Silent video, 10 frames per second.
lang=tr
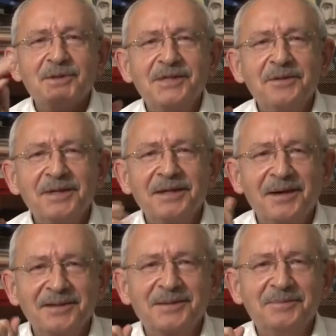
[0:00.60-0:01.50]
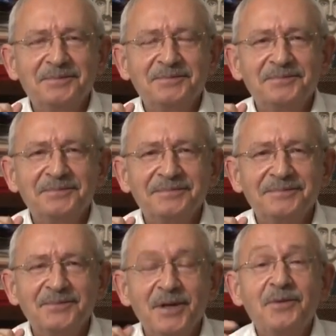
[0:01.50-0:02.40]
Sevgili halkım,
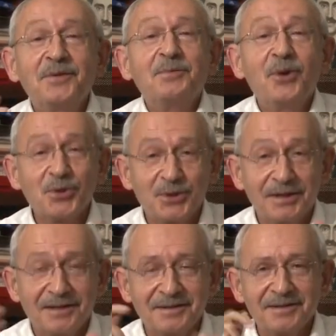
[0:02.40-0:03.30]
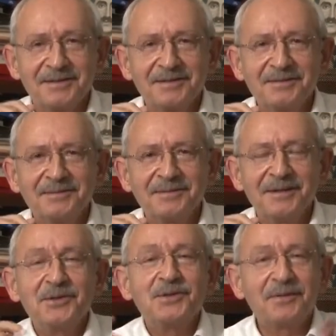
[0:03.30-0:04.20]
evime hoş geldiniz.
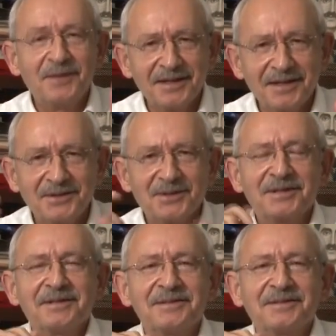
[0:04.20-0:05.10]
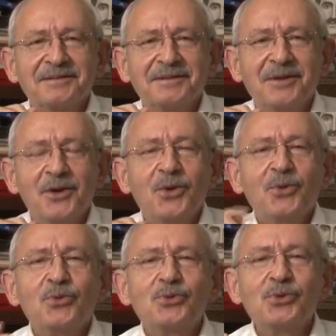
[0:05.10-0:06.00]
Sefa getirdiniz.
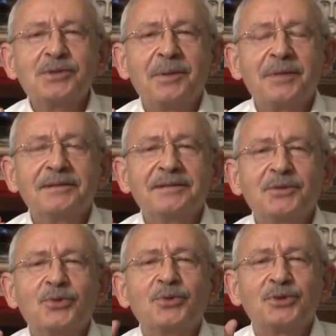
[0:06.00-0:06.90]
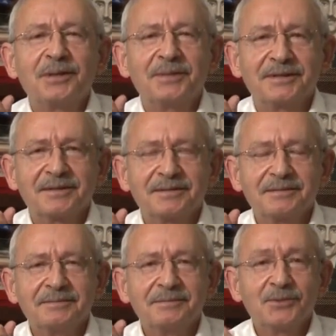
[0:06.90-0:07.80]
Uzun zamandır konuşamadık.
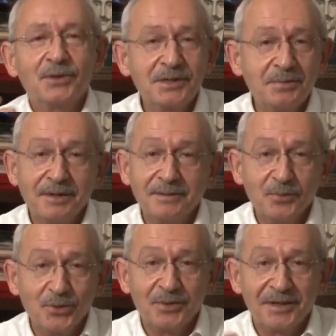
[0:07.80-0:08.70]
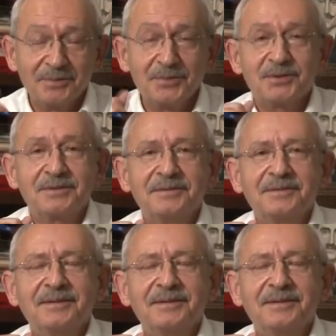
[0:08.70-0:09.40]
Kısmet bugüneymiş.